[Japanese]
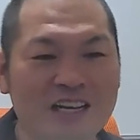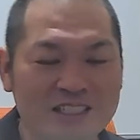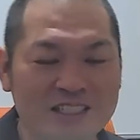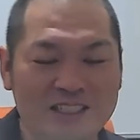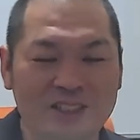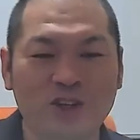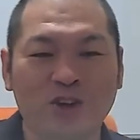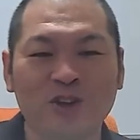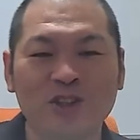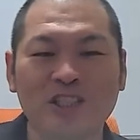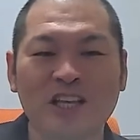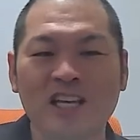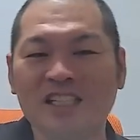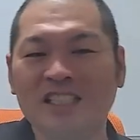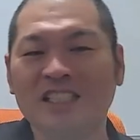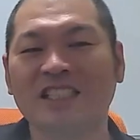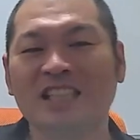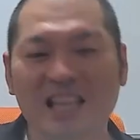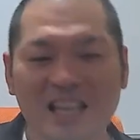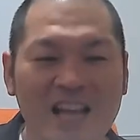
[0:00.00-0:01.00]
挑戦
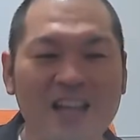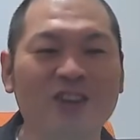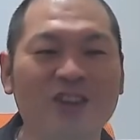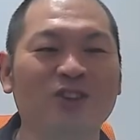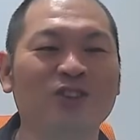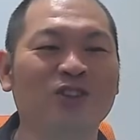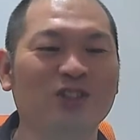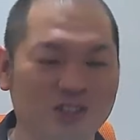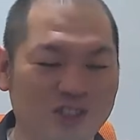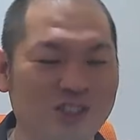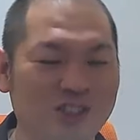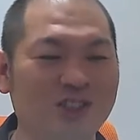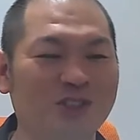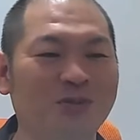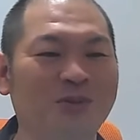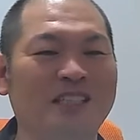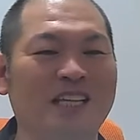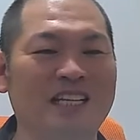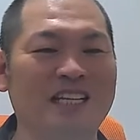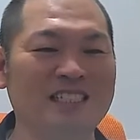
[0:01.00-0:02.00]
してないことにする
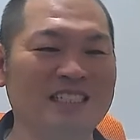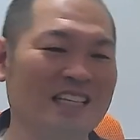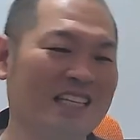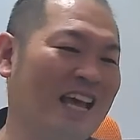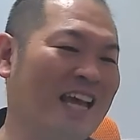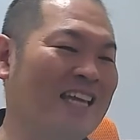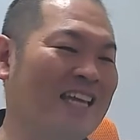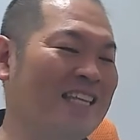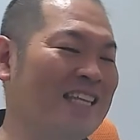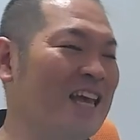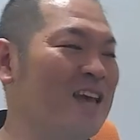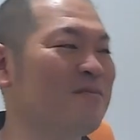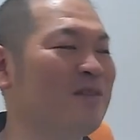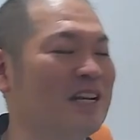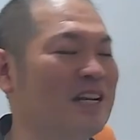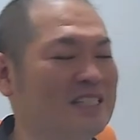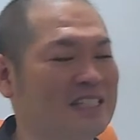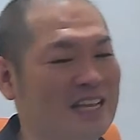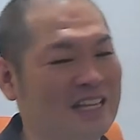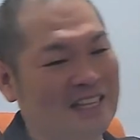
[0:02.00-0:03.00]
みたいにして、大体
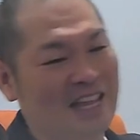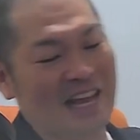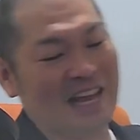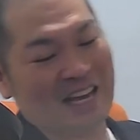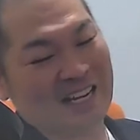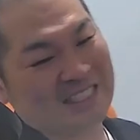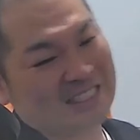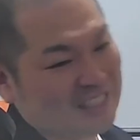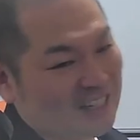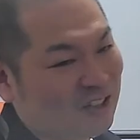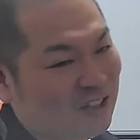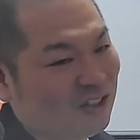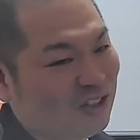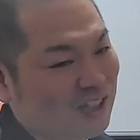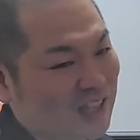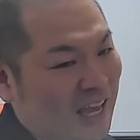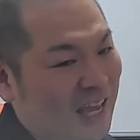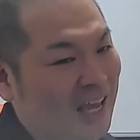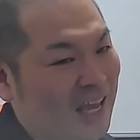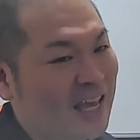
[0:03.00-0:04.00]
皆さん流しちゃうの
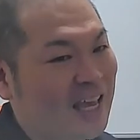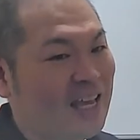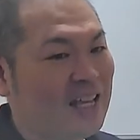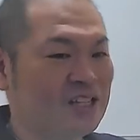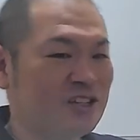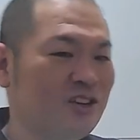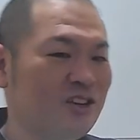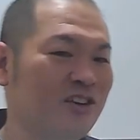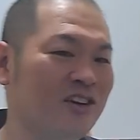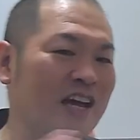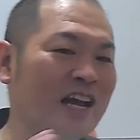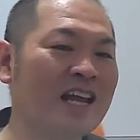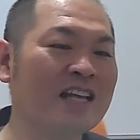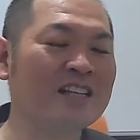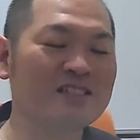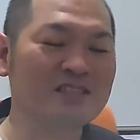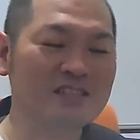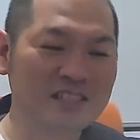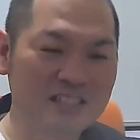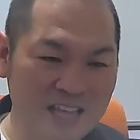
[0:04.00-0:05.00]
で、それをや
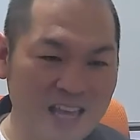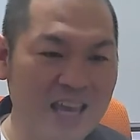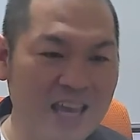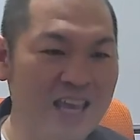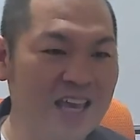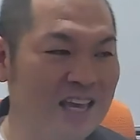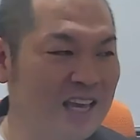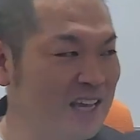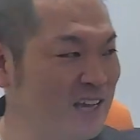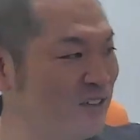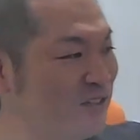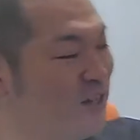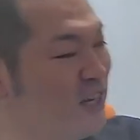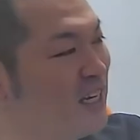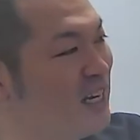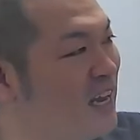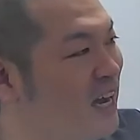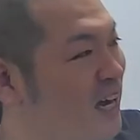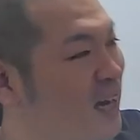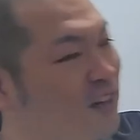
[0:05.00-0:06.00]
らずにね、上
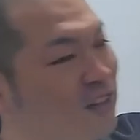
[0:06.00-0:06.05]
に上が